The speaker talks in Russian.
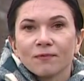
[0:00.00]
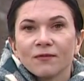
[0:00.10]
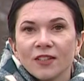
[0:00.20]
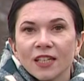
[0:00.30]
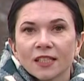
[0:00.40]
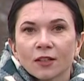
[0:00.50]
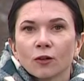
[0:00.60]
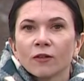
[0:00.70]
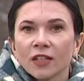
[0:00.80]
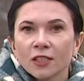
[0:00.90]
Ветер
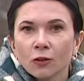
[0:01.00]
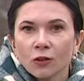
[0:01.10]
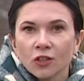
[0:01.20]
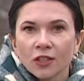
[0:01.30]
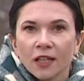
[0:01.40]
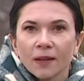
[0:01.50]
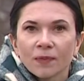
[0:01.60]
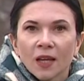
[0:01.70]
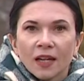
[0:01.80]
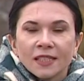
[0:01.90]
юго-восточный
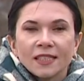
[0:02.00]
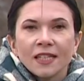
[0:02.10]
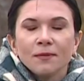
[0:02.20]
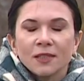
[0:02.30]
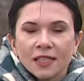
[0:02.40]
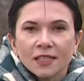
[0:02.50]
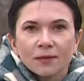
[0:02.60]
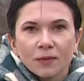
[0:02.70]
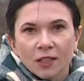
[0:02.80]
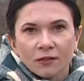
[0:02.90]

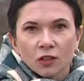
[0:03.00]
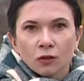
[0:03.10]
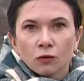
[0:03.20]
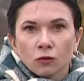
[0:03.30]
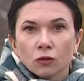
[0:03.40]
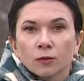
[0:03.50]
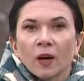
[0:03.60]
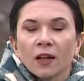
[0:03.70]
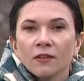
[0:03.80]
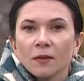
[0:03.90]
7-10 метров в секунду с
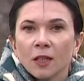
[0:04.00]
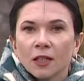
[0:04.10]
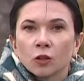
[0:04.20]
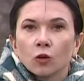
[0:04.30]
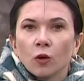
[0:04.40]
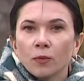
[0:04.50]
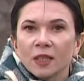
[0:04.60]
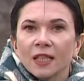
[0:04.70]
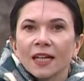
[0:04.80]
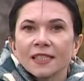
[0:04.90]
порывами до
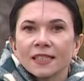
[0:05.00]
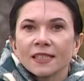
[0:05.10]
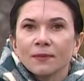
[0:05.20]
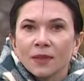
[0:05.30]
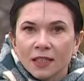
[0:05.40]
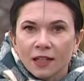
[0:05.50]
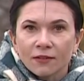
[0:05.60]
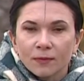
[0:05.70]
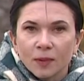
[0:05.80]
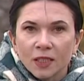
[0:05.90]
15 метров.
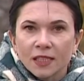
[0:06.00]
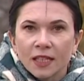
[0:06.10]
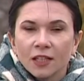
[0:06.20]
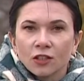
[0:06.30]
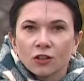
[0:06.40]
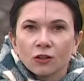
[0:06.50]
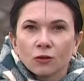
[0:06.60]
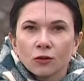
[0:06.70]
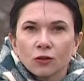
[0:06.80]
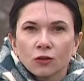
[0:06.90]
Предстоящей
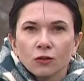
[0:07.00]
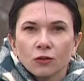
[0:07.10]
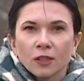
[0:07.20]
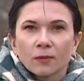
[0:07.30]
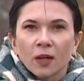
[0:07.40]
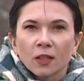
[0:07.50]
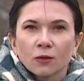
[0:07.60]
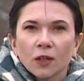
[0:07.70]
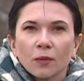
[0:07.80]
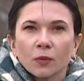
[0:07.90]
ночью
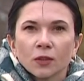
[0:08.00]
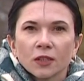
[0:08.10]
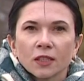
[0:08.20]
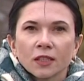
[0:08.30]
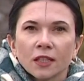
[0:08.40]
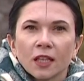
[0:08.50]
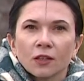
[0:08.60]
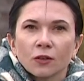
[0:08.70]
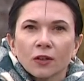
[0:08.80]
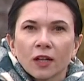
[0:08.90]
температура опустится до
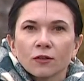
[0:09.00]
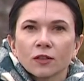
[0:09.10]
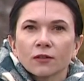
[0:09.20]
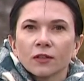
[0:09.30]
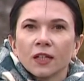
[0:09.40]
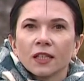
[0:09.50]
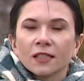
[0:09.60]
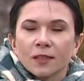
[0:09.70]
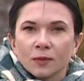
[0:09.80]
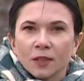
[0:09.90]
3 градусов
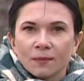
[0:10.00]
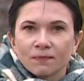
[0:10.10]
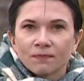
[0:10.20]
тепла.